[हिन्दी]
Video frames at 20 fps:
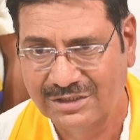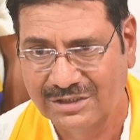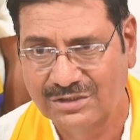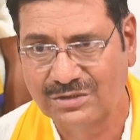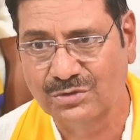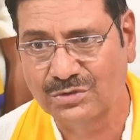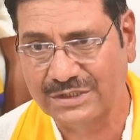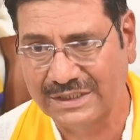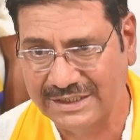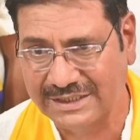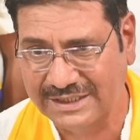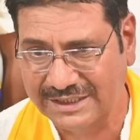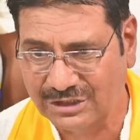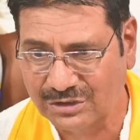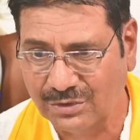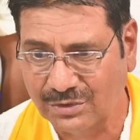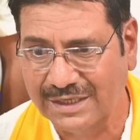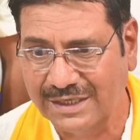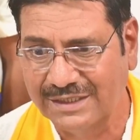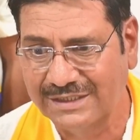दूसरे
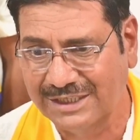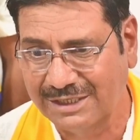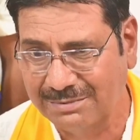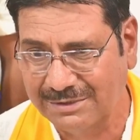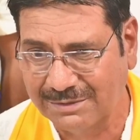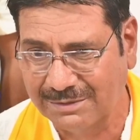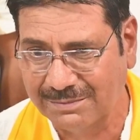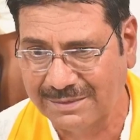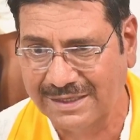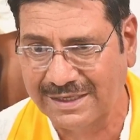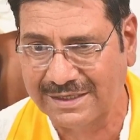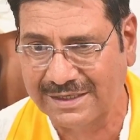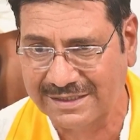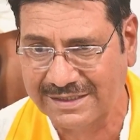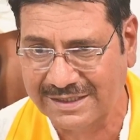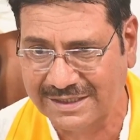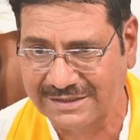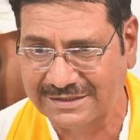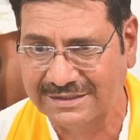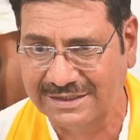देशों के अंदर भी हमारा
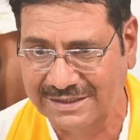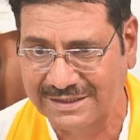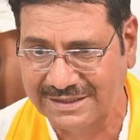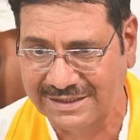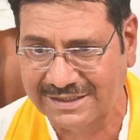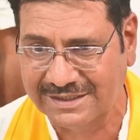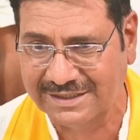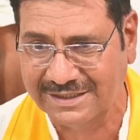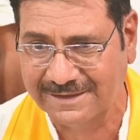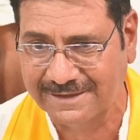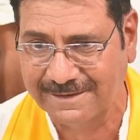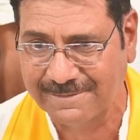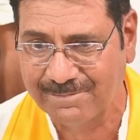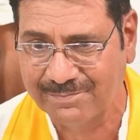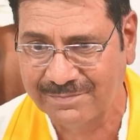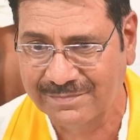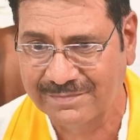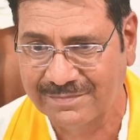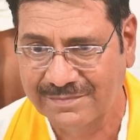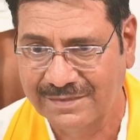पास किया जाता
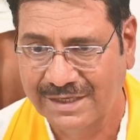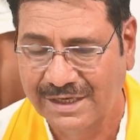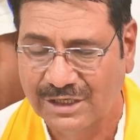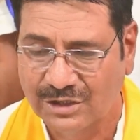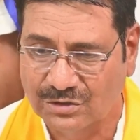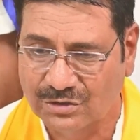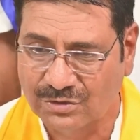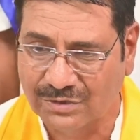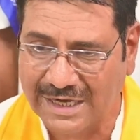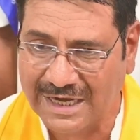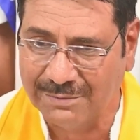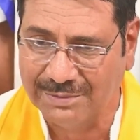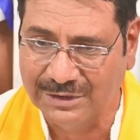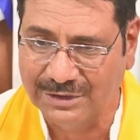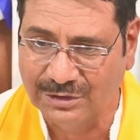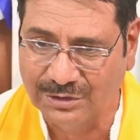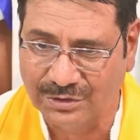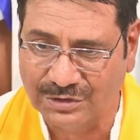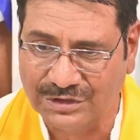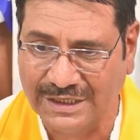है चुनाव
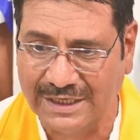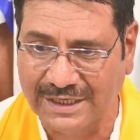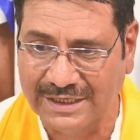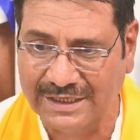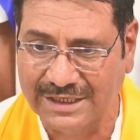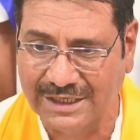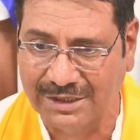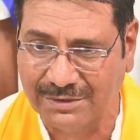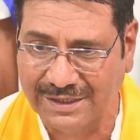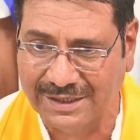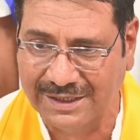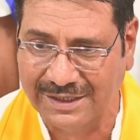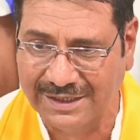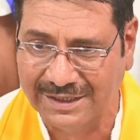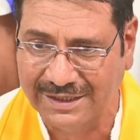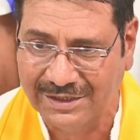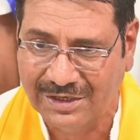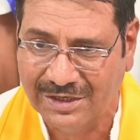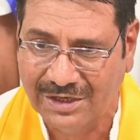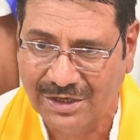हिंदुस्तान के हो रहे हैं
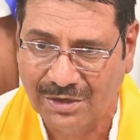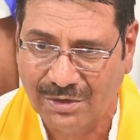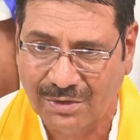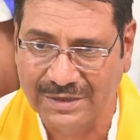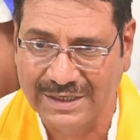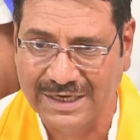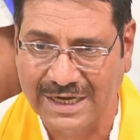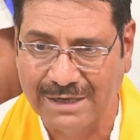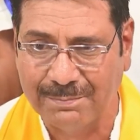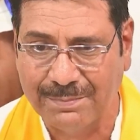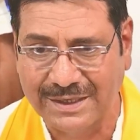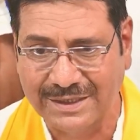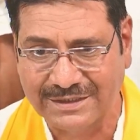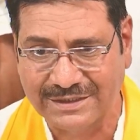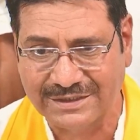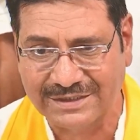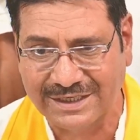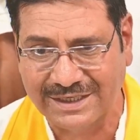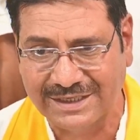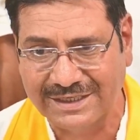और नाम
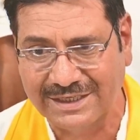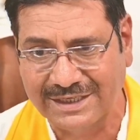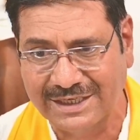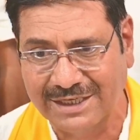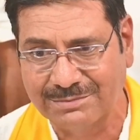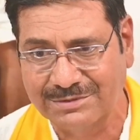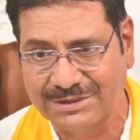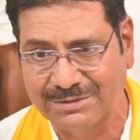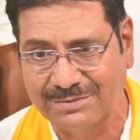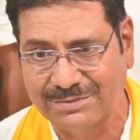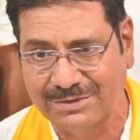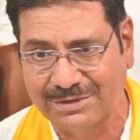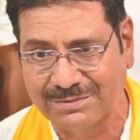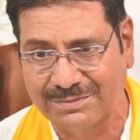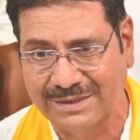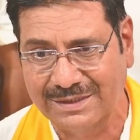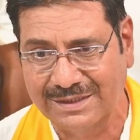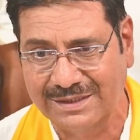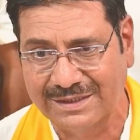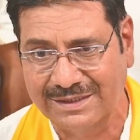पाकिस्तान के नाम से वोट मांग